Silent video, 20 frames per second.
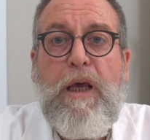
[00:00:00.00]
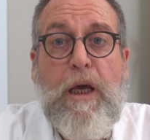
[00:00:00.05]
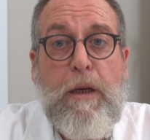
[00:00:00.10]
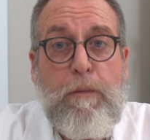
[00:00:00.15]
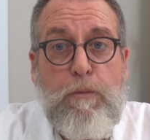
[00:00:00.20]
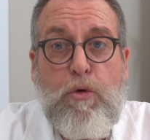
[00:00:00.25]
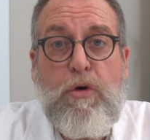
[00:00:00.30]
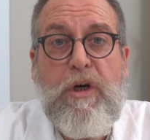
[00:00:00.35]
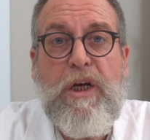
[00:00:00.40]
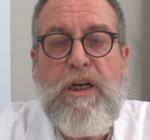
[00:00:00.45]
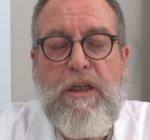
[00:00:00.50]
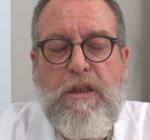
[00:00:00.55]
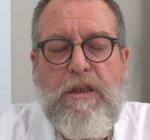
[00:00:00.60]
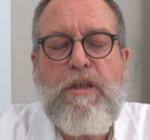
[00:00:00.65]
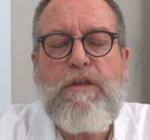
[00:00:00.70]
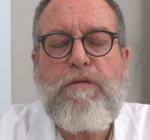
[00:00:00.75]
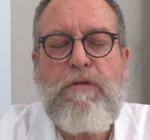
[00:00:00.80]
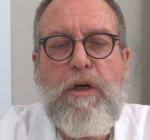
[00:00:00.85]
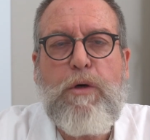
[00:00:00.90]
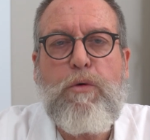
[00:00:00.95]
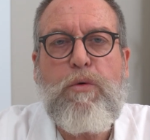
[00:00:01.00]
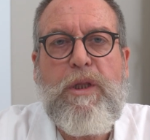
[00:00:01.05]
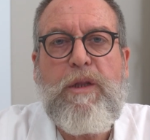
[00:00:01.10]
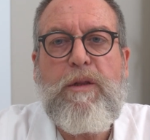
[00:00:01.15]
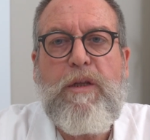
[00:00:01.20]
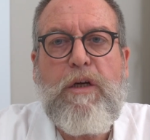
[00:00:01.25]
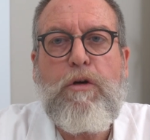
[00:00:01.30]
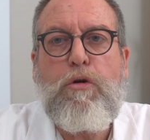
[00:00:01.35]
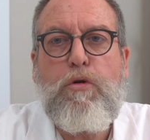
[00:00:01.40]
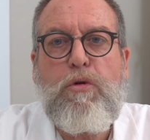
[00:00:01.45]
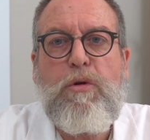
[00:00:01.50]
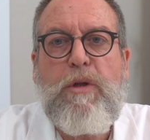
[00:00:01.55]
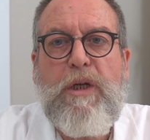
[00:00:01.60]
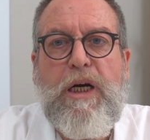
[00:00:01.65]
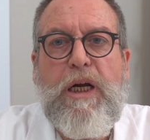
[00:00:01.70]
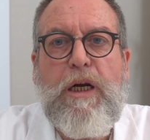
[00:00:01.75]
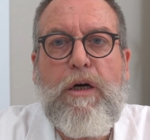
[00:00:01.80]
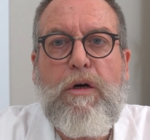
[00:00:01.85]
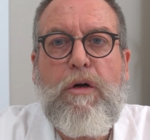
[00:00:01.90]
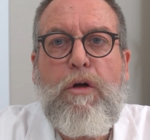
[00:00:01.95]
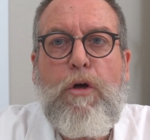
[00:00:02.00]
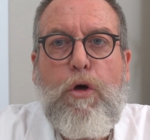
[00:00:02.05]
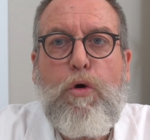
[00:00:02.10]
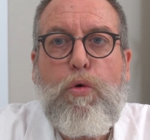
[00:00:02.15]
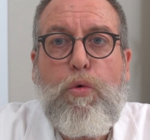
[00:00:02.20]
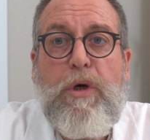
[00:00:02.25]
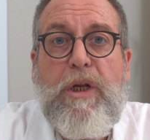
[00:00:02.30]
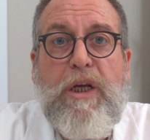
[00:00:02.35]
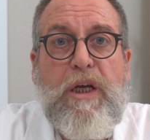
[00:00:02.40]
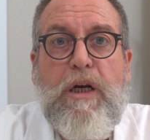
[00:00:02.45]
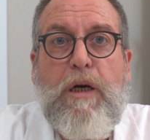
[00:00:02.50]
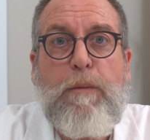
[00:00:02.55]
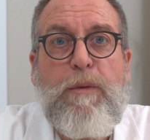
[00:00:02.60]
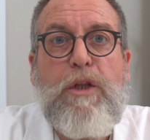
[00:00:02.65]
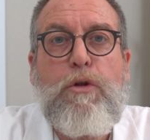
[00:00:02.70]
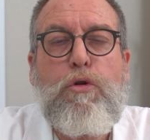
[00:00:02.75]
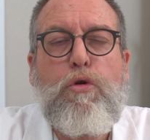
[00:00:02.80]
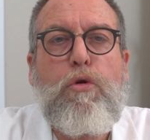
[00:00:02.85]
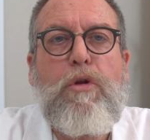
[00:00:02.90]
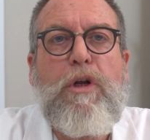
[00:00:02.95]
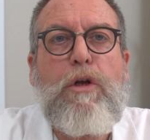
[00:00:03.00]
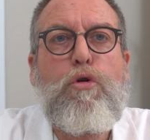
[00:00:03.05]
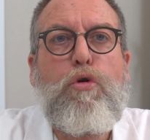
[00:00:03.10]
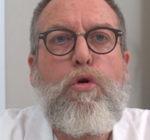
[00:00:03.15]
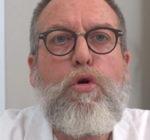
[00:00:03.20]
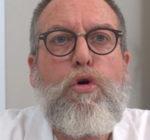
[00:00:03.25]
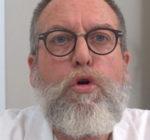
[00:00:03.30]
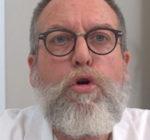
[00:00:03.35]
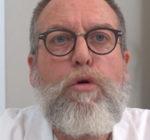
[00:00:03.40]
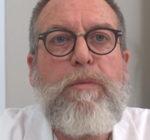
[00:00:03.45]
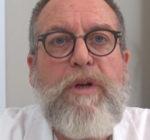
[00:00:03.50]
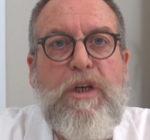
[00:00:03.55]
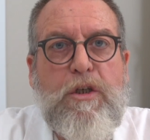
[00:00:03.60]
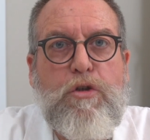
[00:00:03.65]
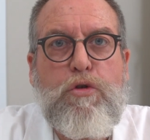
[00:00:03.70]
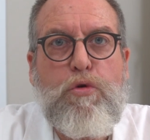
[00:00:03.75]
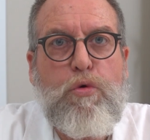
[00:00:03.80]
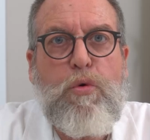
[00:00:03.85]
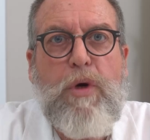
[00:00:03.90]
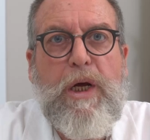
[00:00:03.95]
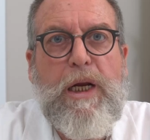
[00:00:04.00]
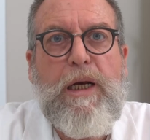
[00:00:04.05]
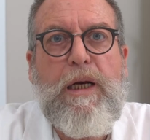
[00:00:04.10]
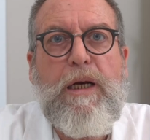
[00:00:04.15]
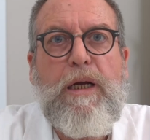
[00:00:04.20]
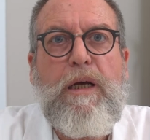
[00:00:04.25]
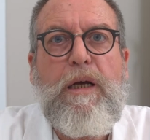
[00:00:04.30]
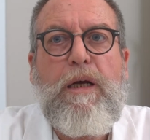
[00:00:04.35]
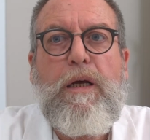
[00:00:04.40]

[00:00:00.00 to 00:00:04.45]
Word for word: En mujeres es frecuente encontrar un incremento del dolor menstrual,